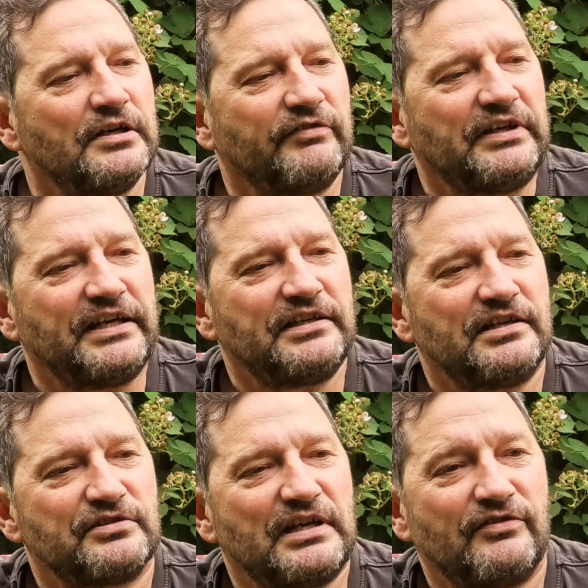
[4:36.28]
Wenn einer
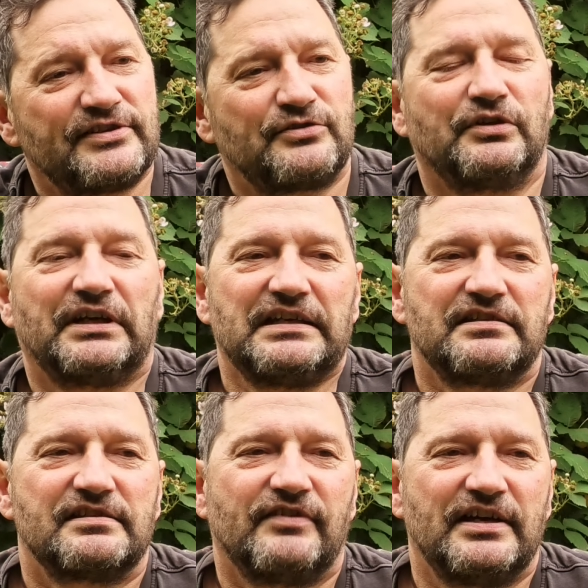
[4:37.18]
also da was
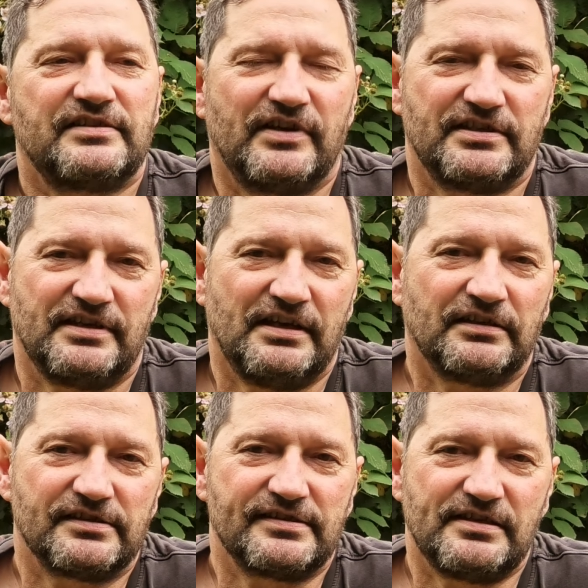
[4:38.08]
Konkretes weiß, wäre ich sehr
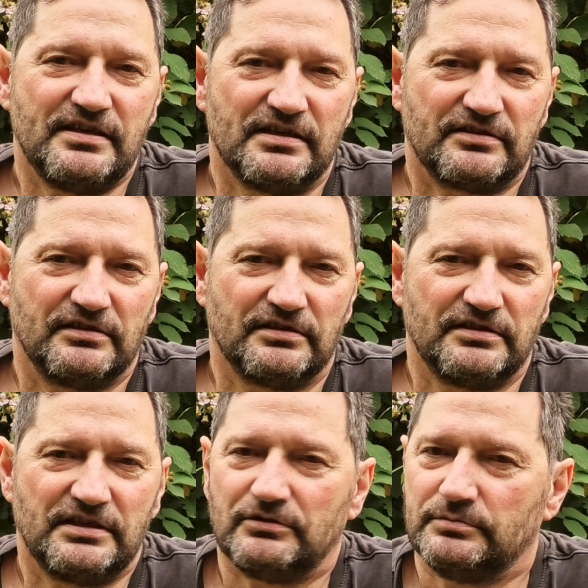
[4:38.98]
interessiert. Äh,
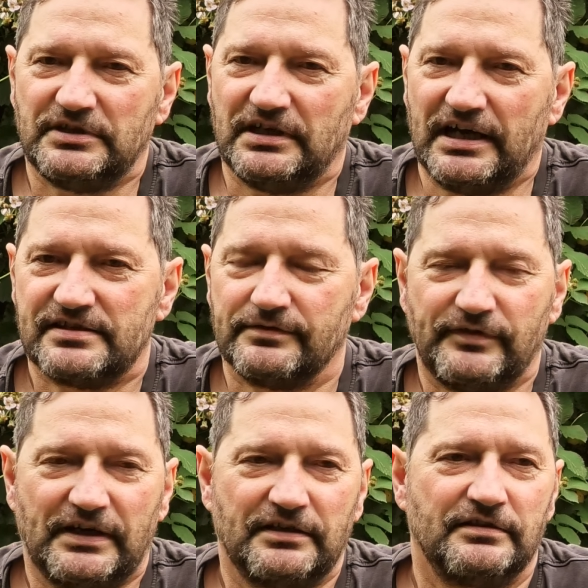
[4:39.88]
nicht um die
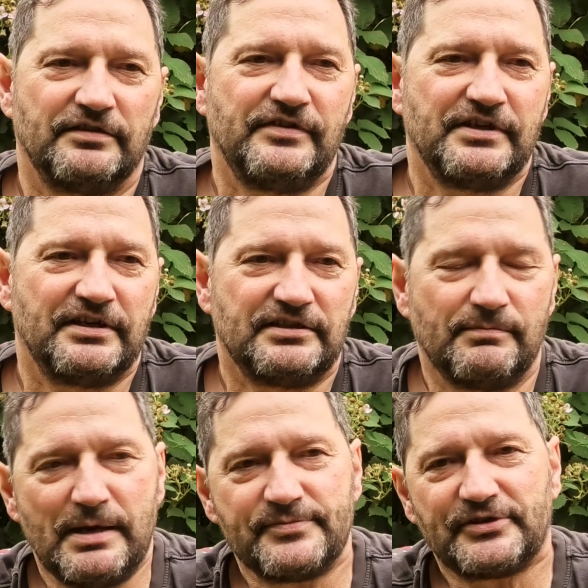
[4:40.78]
einzufangen, ich will die ja nicht
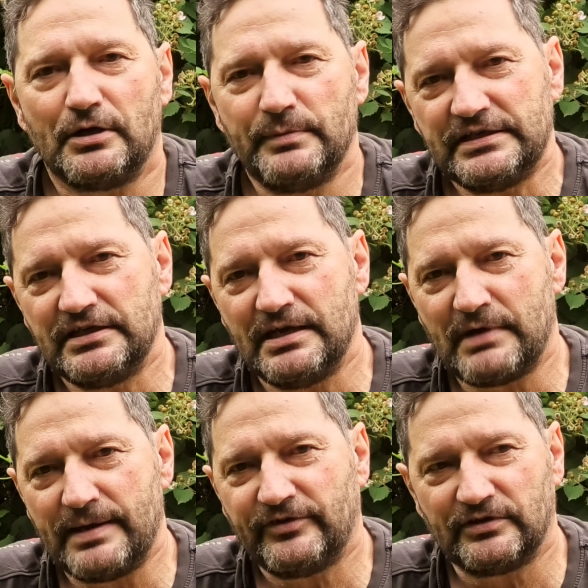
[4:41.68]
dem Lebensraum entnehmen,
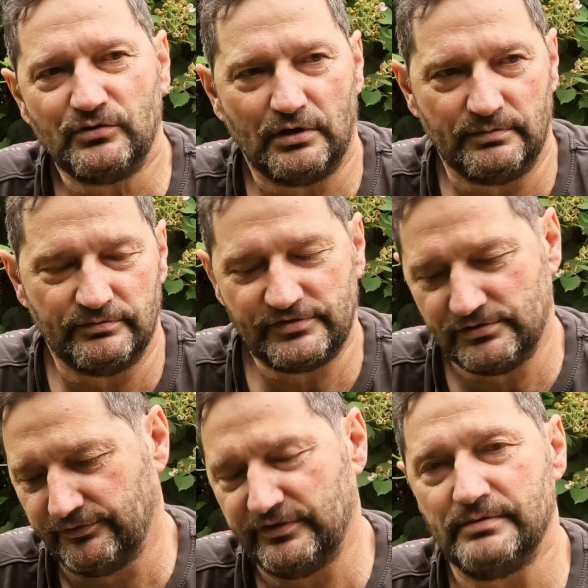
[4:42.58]
einfach nur um
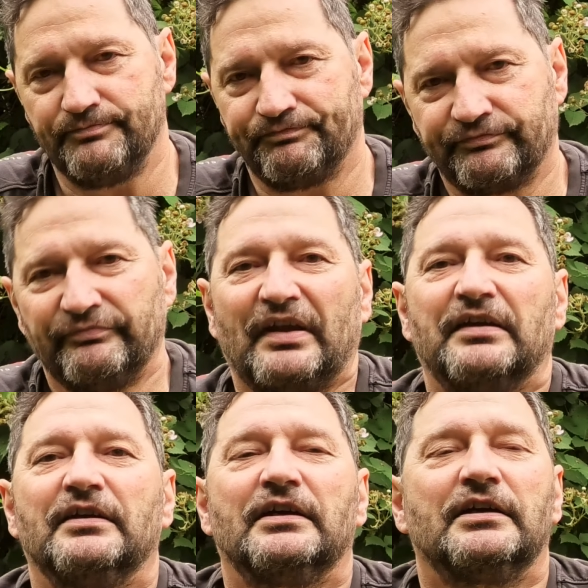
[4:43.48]
zu filmen.
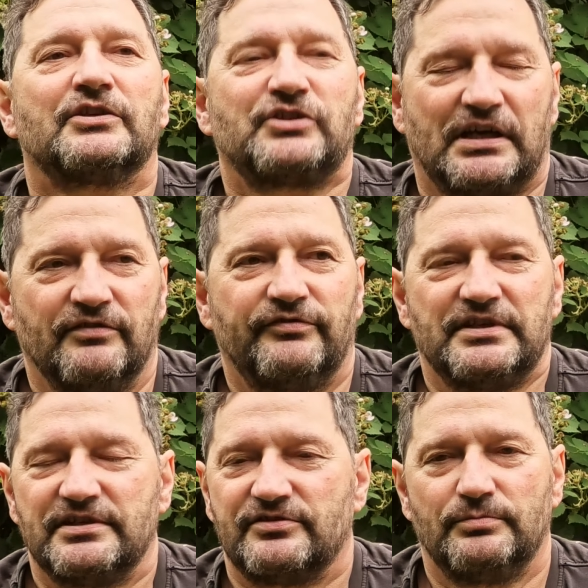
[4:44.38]
Schlangen
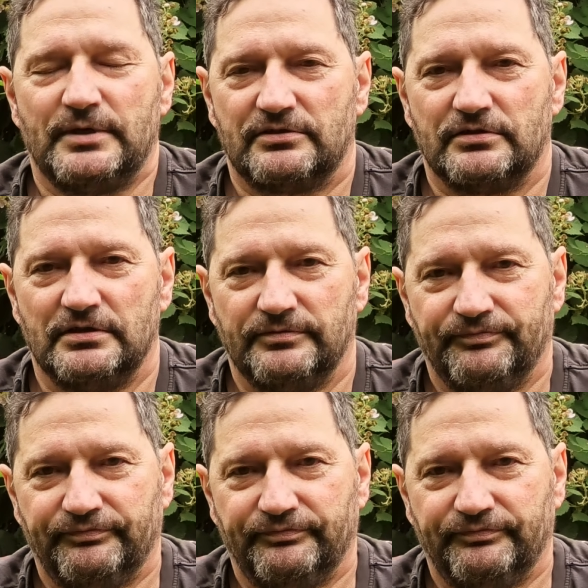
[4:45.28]
finde ich super toll.